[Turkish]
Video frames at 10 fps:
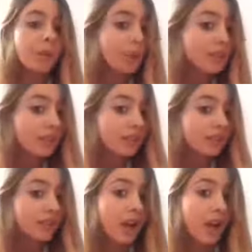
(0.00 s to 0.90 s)
o
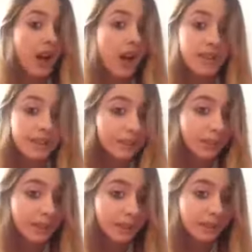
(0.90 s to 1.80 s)
calanı
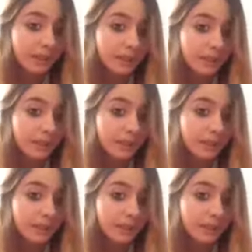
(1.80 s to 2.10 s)
asmadın.